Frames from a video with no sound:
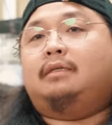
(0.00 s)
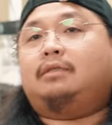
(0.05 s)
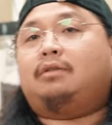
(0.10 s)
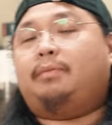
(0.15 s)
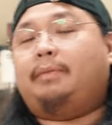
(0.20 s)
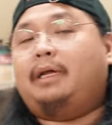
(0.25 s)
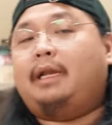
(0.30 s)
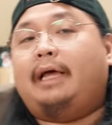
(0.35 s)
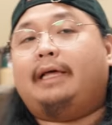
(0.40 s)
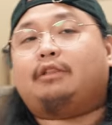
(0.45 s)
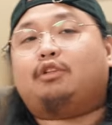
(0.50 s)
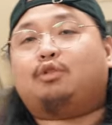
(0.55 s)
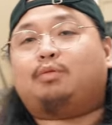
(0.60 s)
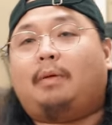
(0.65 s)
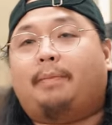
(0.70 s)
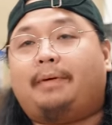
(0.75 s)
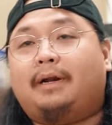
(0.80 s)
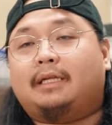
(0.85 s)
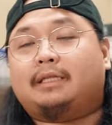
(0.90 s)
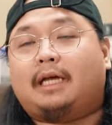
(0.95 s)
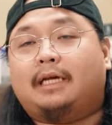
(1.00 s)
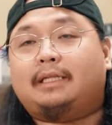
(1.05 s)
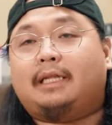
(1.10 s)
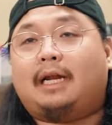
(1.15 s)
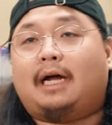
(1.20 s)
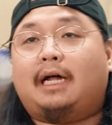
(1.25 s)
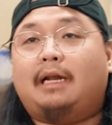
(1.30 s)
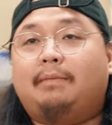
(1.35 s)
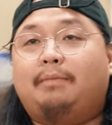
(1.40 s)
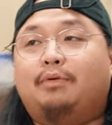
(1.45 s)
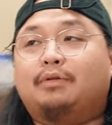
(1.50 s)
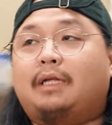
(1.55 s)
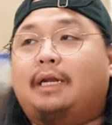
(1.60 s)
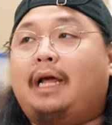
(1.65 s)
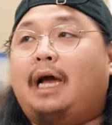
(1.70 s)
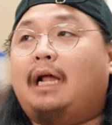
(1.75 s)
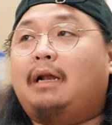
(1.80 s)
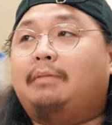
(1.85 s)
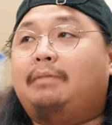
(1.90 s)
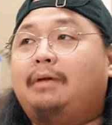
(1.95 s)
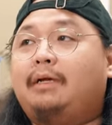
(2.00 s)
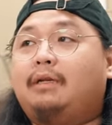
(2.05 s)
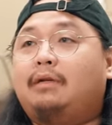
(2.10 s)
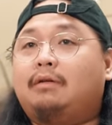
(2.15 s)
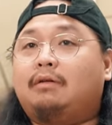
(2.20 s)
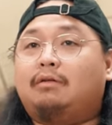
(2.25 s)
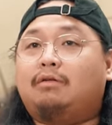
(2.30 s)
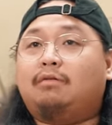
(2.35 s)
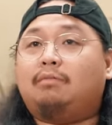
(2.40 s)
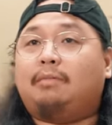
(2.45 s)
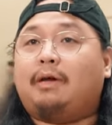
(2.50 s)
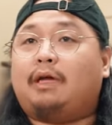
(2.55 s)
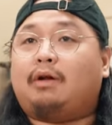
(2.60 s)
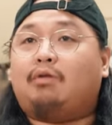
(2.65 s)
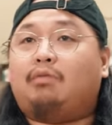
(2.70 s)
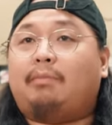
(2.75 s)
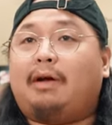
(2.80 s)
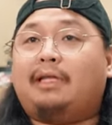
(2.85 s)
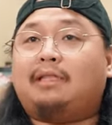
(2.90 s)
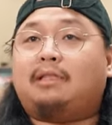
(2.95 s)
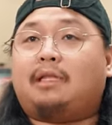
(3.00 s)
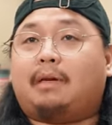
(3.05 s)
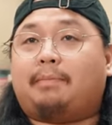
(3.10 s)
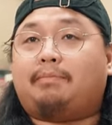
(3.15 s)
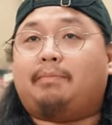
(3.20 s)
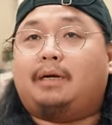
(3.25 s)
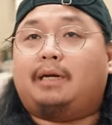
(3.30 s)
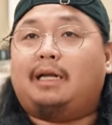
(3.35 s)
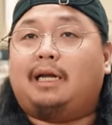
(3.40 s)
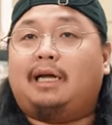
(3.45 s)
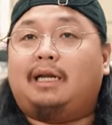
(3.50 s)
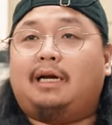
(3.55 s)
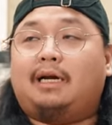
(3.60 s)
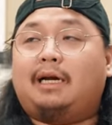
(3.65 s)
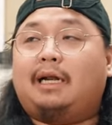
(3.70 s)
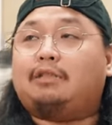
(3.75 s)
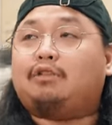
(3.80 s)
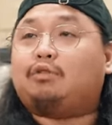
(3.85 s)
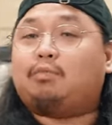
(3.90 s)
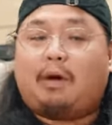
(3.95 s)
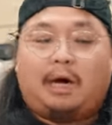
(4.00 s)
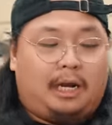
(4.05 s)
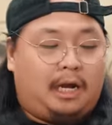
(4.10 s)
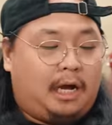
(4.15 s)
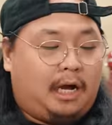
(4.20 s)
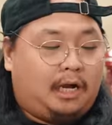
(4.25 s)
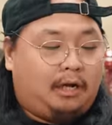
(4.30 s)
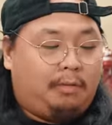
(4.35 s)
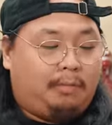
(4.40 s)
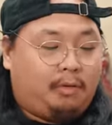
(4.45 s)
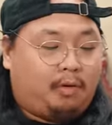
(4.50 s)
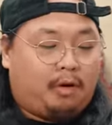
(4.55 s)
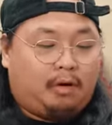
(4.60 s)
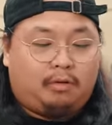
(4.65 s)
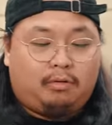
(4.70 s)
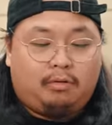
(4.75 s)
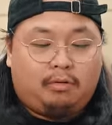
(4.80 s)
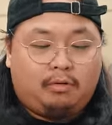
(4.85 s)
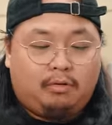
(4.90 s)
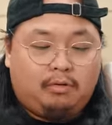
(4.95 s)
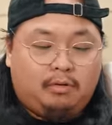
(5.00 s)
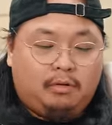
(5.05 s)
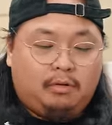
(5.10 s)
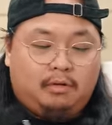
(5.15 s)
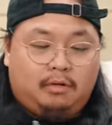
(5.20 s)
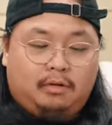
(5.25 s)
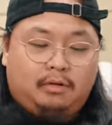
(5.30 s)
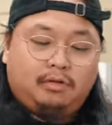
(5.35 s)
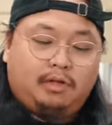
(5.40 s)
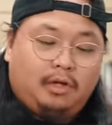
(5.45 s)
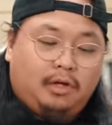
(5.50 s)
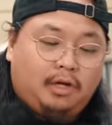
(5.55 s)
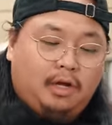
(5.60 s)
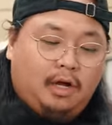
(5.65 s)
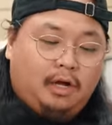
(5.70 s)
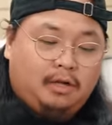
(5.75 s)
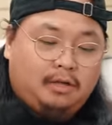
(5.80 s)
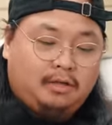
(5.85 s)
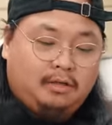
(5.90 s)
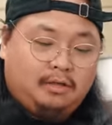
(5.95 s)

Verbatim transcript: So, may lettuce pa pala tayo na nakalimutan ni Alvin. Kung merong may trip maglagay ng lettuce, bahala kayo. Pero ako, hindi na.